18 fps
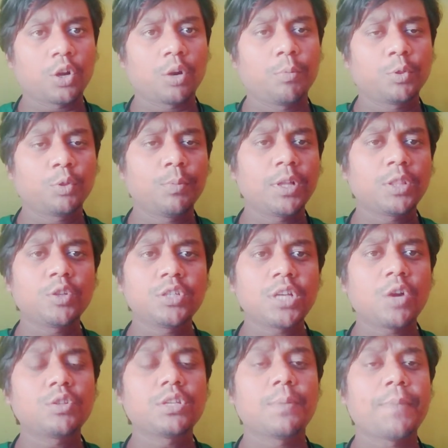করবো তোমরা তো
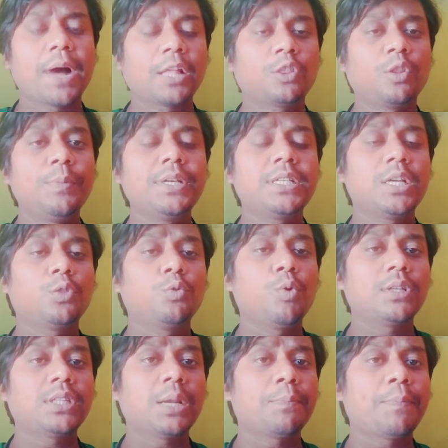জানো যে মাধ্যমিক যে দু
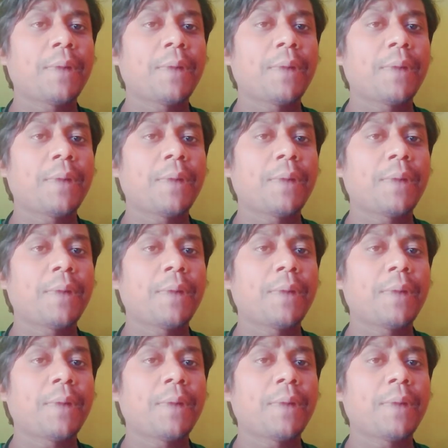